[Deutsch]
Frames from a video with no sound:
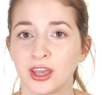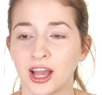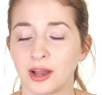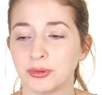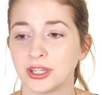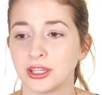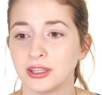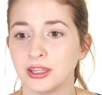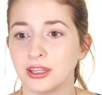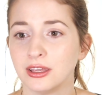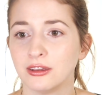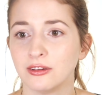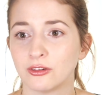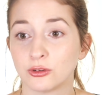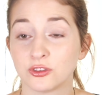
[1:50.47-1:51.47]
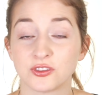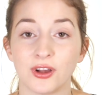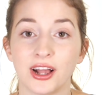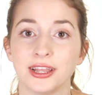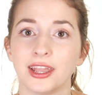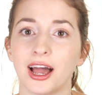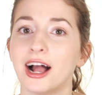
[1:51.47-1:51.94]
Habe ich nie, und
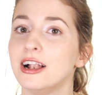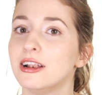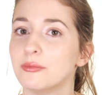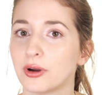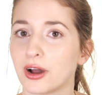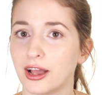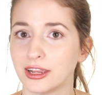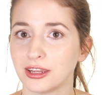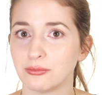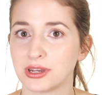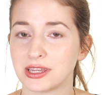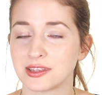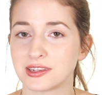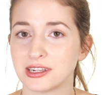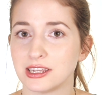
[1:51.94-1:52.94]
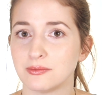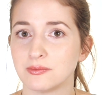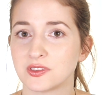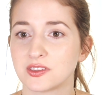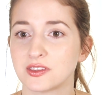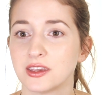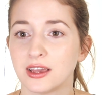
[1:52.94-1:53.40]
zwar in allen Bereichen meines
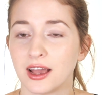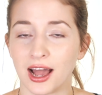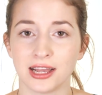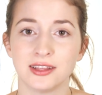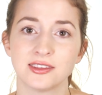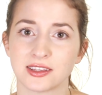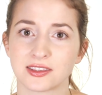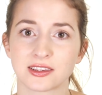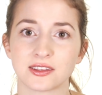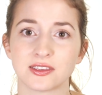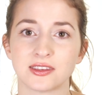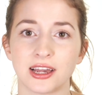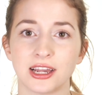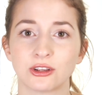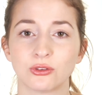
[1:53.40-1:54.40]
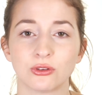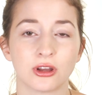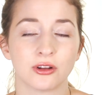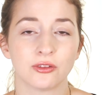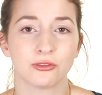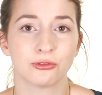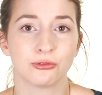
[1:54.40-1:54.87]
Lebens, Einsatz gezeigt
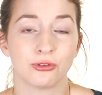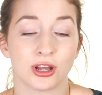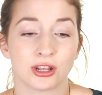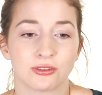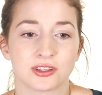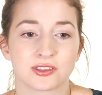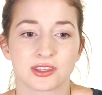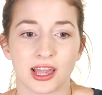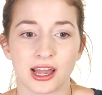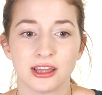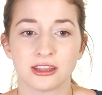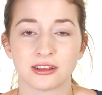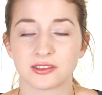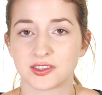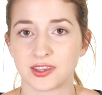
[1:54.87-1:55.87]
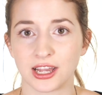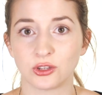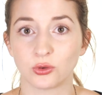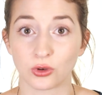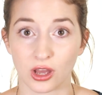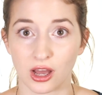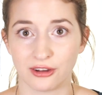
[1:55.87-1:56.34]
oder für etwas gerne Zeit
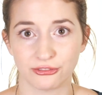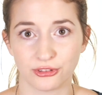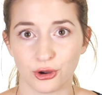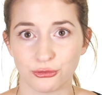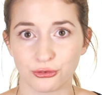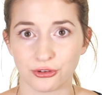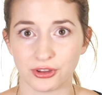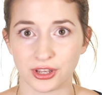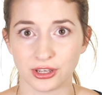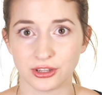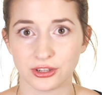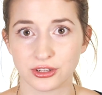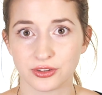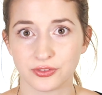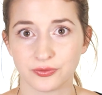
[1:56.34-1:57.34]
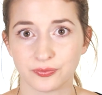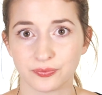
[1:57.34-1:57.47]
und Kraft aufgewendet.